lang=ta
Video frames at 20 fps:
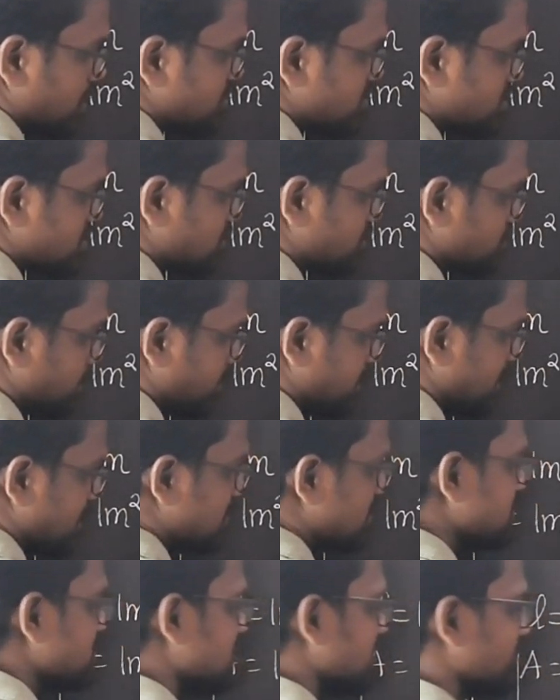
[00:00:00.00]
ரெசிஸ்டன்ஸ் அப்படின்னா
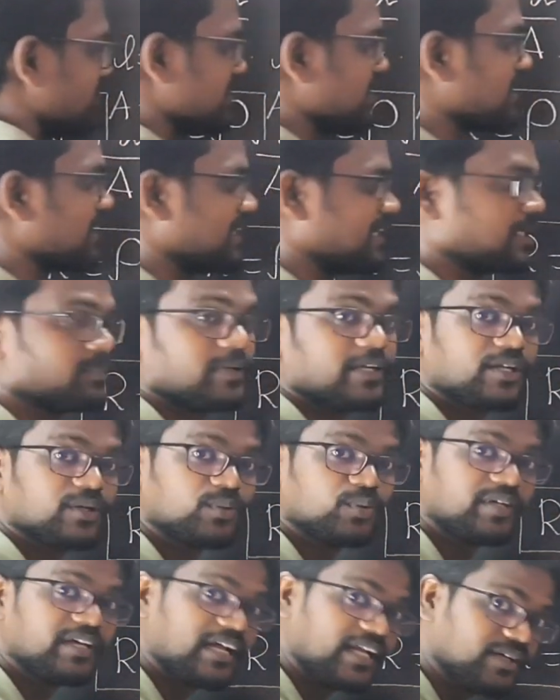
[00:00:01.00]
ஈஸியாக வந்து கண்டக்ட்
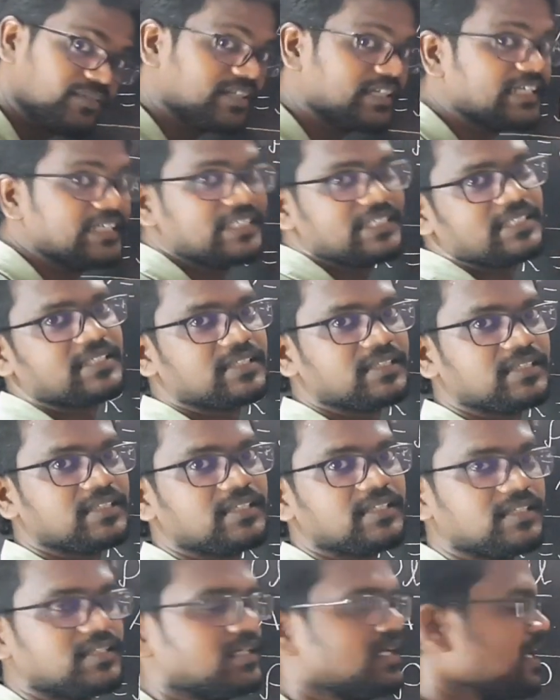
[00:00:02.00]
பண்ணக்கூடிய அளவுக்கு
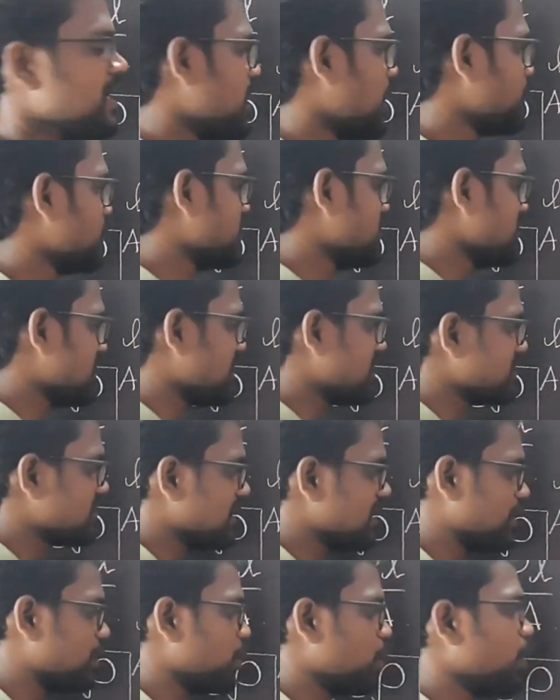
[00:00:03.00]
இருக்குது அப்போ இந்த
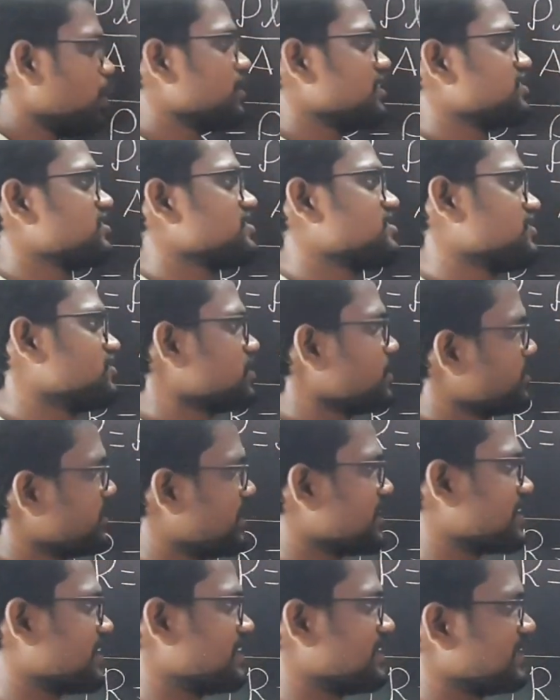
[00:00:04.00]
இடத்துல லோ ரெசிஸ்டன்ஸ்
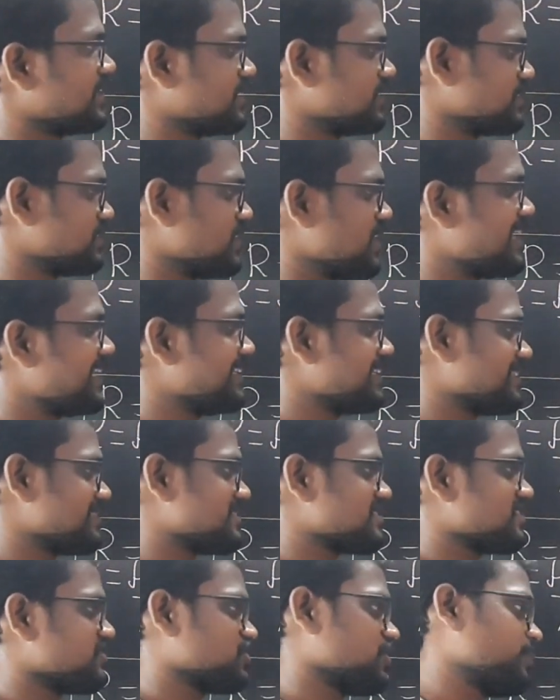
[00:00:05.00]
அப்படின்னா கண்டக்டர் தான் ஹை
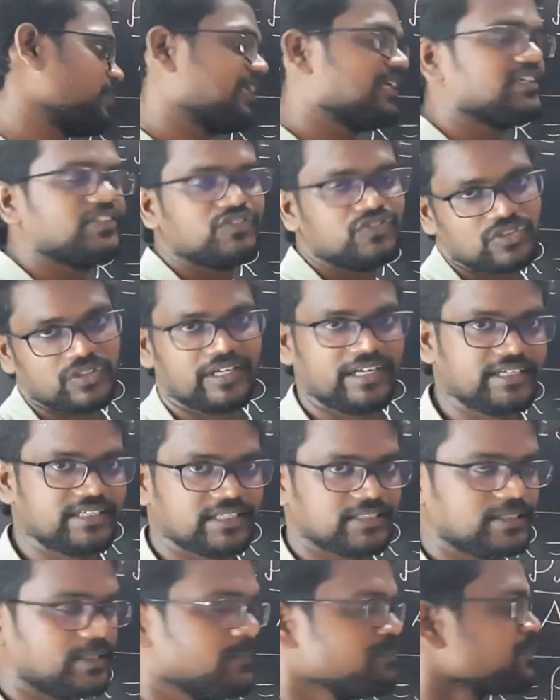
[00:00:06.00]
ரெசிஸ்டன்ஸ் அப்படின்னா
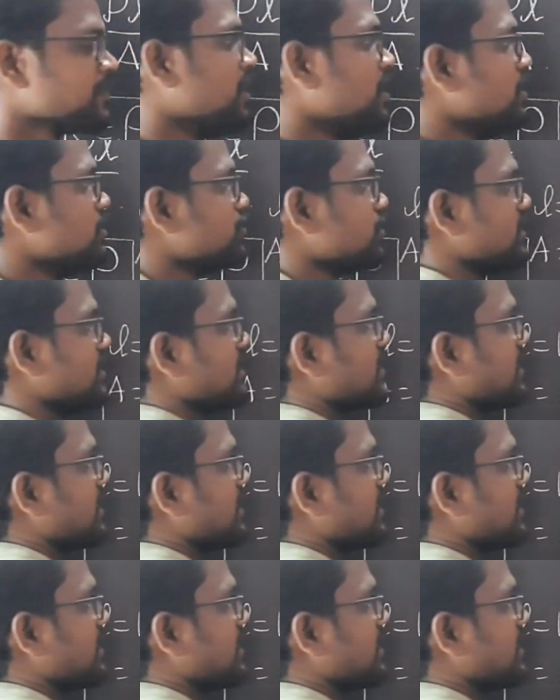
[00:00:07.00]
இன்சுலேட்டர் தான் ஸோ இந்த